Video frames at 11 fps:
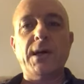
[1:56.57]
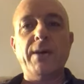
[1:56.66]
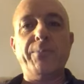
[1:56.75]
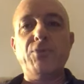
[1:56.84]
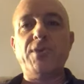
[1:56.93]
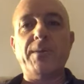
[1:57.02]
hai
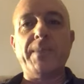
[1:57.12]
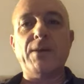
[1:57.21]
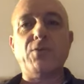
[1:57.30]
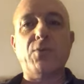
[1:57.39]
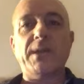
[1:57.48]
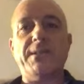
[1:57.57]
più
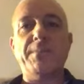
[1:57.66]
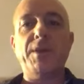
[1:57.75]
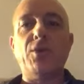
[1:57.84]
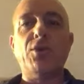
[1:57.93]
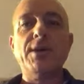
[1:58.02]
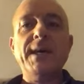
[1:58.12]
sembrato un
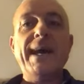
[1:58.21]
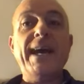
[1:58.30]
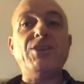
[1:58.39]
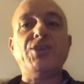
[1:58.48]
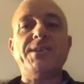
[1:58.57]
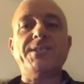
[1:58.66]
attimino
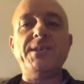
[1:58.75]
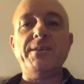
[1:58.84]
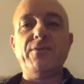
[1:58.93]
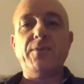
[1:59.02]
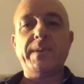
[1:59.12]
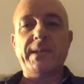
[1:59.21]

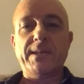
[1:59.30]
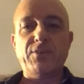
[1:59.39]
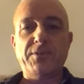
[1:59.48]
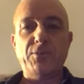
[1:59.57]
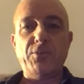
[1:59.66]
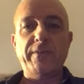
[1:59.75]
eccessivo perché
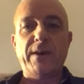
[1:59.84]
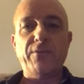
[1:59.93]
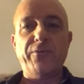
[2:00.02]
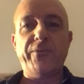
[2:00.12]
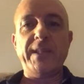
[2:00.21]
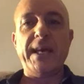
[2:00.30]
sostituiva
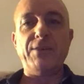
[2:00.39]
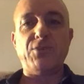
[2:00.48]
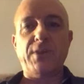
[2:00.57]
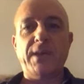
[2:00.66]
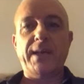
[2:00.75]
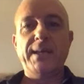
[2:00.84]
un
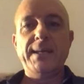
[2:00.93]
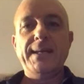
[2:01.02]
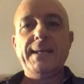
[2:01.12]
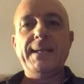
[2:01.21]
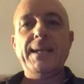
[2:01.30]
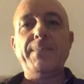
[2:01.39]
fedato che
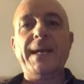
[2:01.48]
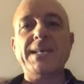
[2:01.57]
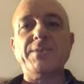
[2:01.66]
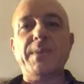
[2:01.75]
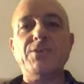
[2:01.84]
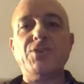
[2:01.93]
nel
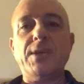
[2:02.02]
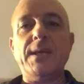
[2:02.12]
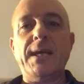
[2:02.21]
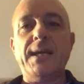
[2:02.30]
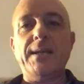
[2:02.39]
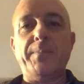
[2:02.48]
marasma
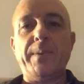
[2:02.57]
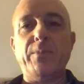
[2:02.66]
generale del